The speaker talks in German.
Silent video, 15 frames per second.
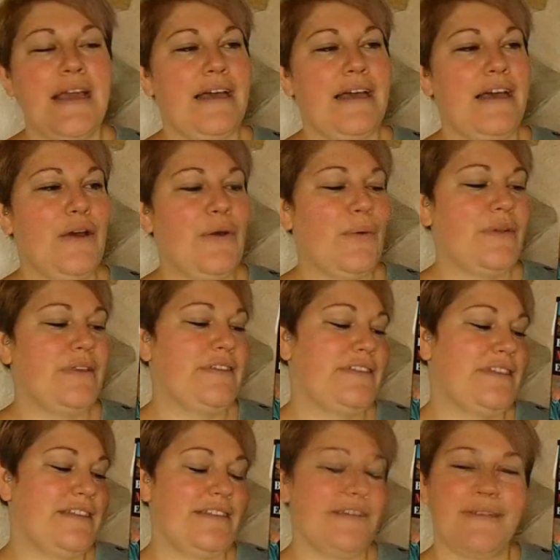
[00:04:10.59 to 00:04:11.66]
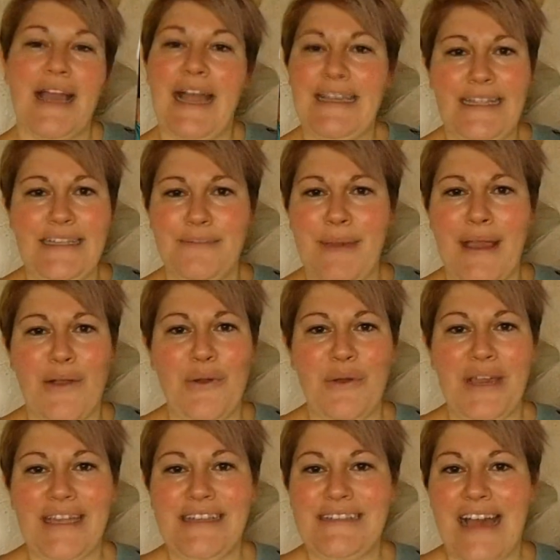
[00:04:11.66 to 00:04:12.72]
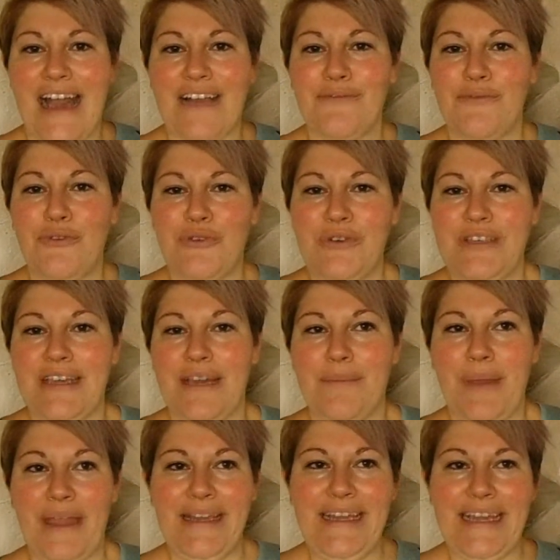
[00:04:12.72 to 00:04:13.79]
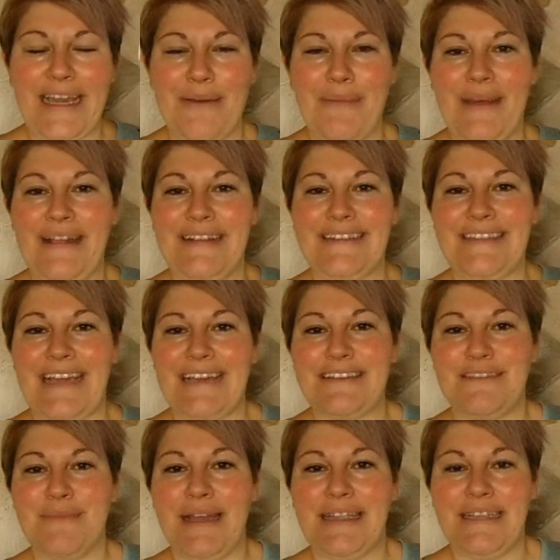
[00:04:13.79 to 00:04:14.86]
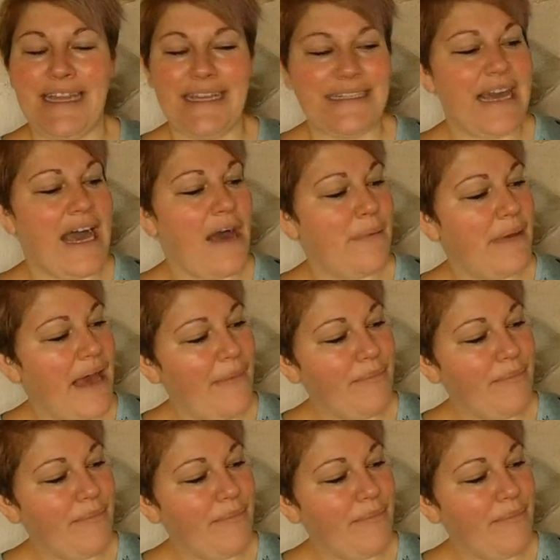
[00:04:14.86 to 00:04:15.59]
äh, und ich kann nicht mehr konkret sagen, wo ich Benny Rebell das erste Mal entdeckt habe.